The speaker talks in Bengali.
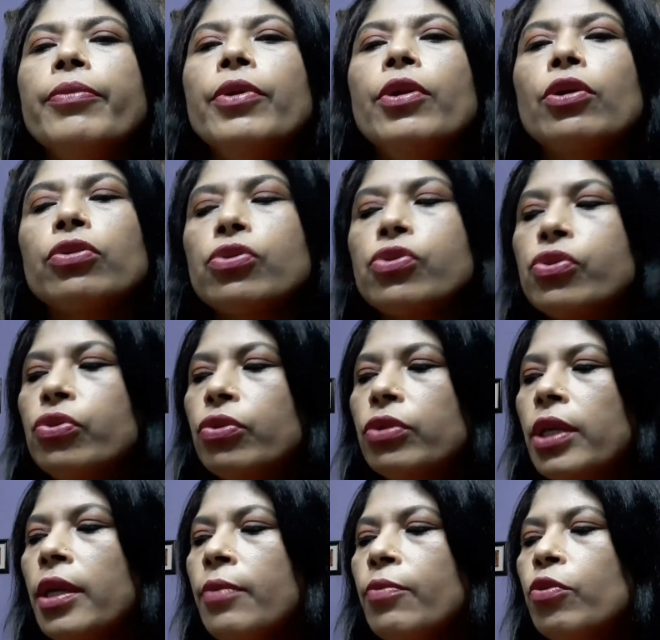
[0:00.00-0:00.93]

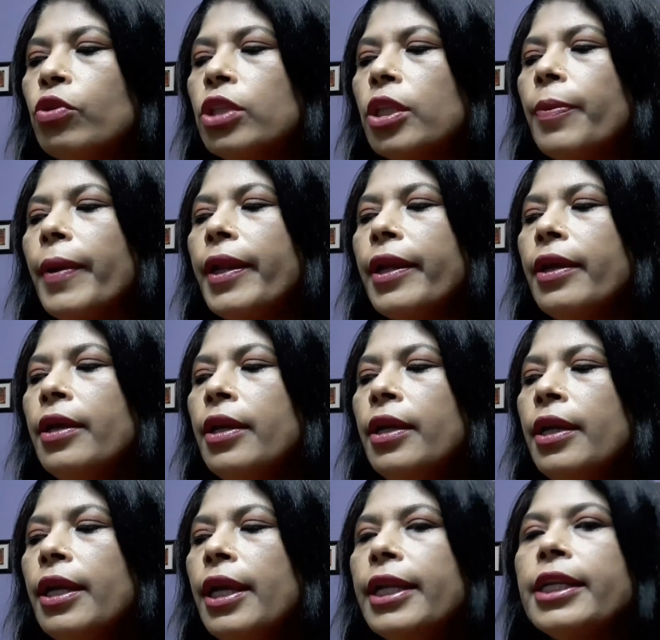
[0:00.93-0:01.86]
রক্তশূন্যতায় ভুগতে পারে
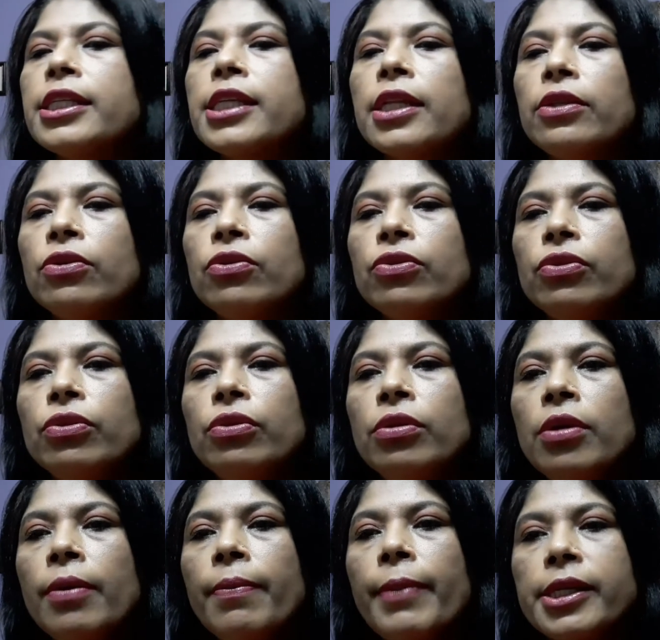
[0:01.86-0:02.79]
এটা সাধারণত
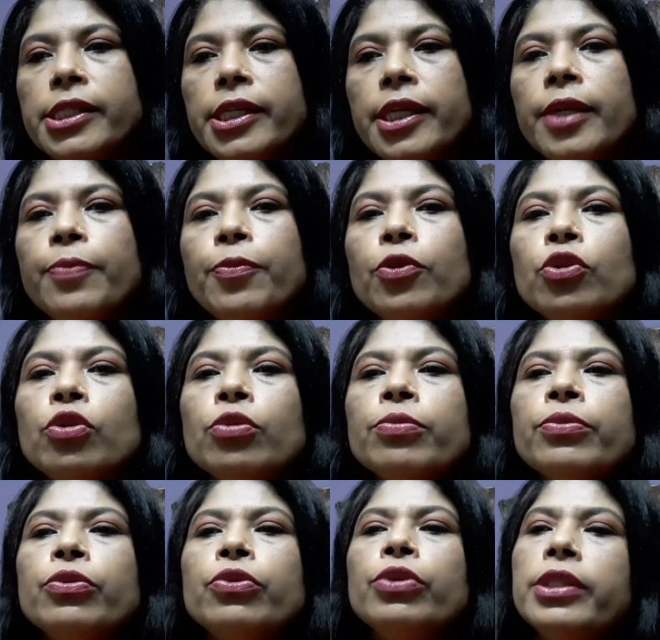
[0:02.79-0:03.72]
মাসিকের প্রথম
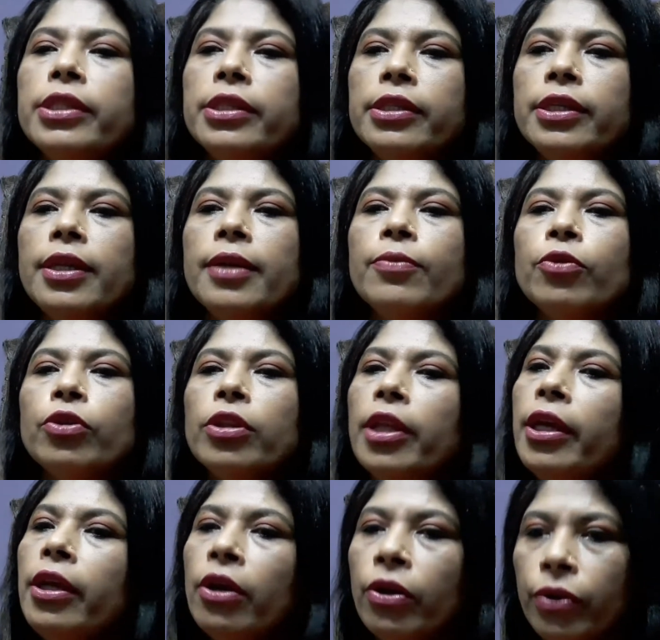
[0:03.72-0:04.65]
দুই তিন দিনের
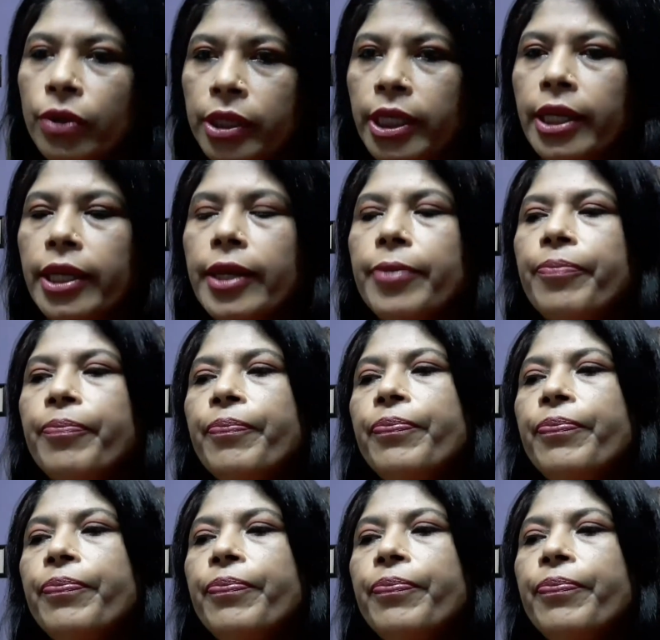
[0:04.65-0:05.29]
মধ্যেই হয়ে থাকে